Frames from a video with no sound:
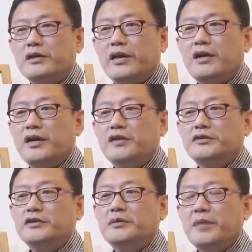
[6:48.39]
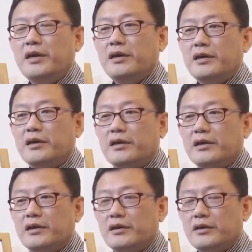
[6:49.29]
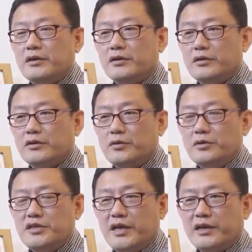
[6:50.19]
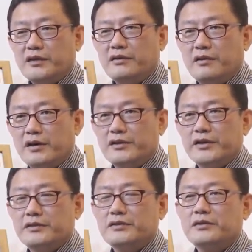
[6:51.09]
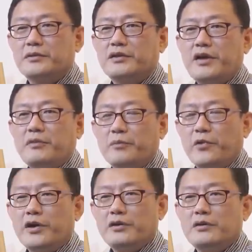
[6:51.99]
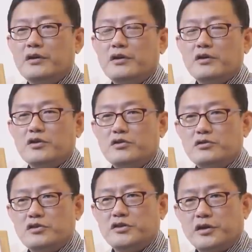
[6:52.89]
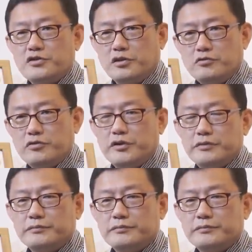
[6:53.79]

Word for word: 내가 예수님의 예, 통치 아래 들어간 거예요. 그럼 그게 뭐예요? 지상 천국이에요.